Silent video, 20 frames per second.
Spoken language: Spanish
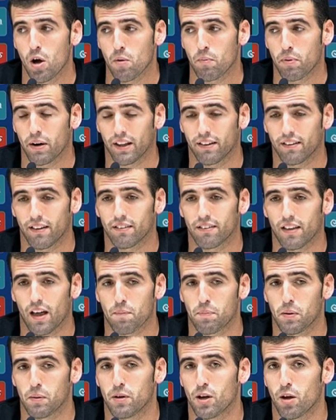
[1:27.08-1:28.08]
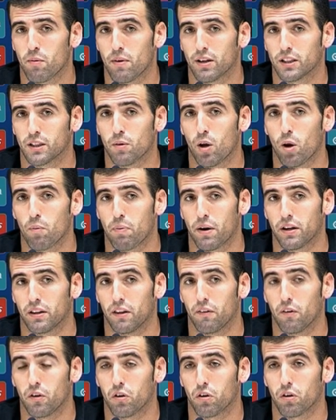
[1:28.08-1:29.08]
para intentar exprimir al máximo los
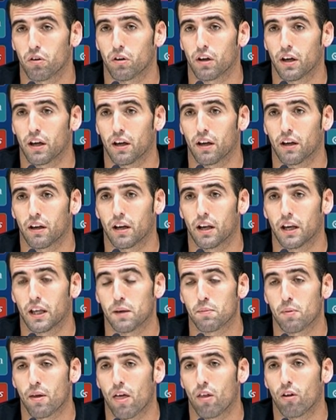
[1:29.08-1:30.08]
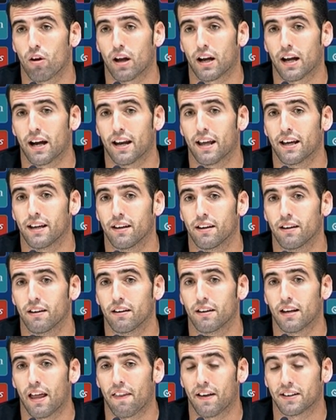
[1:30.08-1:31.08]
partidos. Yo creo que, el equipo ha dado la cara
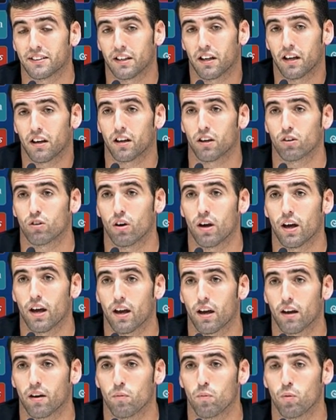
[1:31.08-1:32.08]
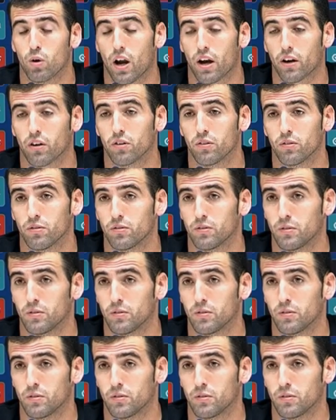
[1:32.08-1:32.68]
y, nada, a seguir, que esto es muy largo.